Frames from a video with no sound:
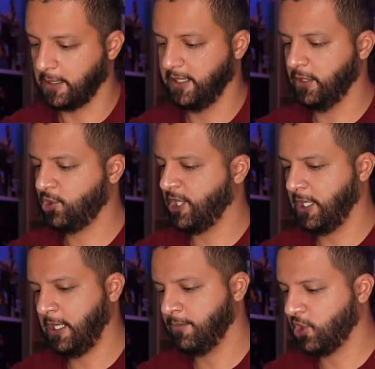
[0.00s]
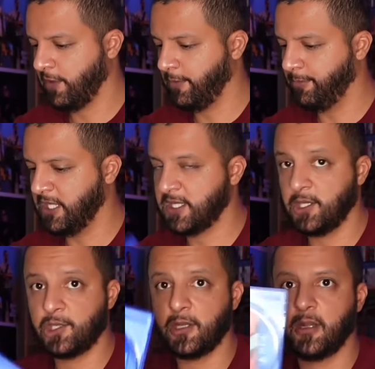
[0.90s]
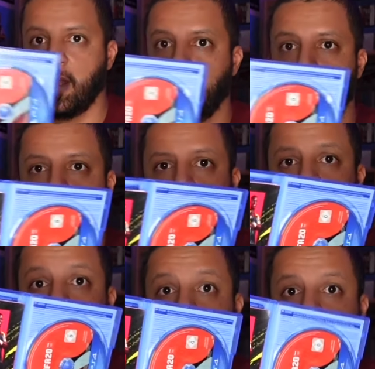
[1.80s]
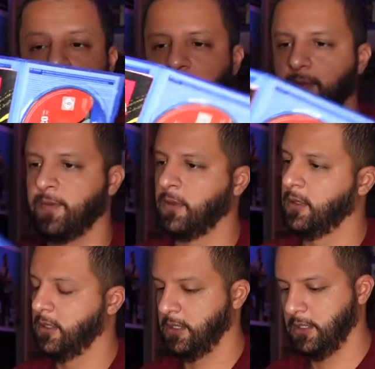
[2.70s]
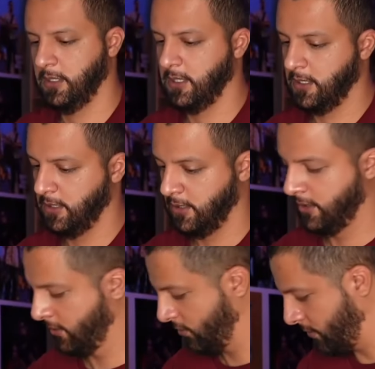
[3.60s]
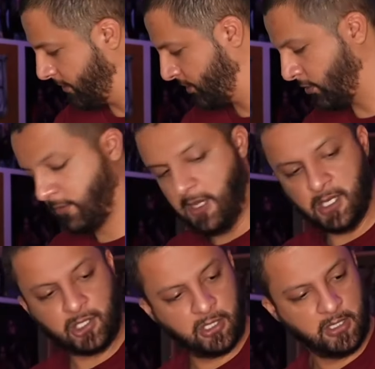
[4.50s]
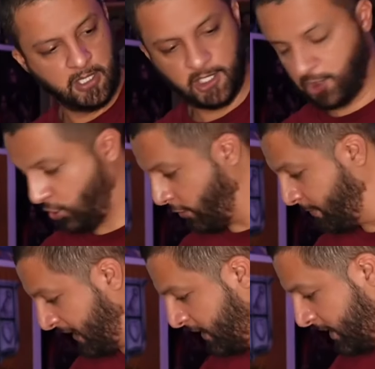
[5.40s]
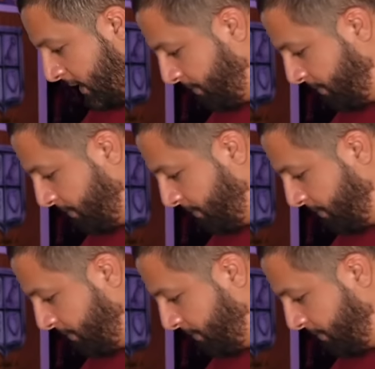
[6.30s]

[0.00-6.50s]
22 نحب نشري في البلاي ستيشن 5 آه، دوماج دوماج شتو يبان لي سي دي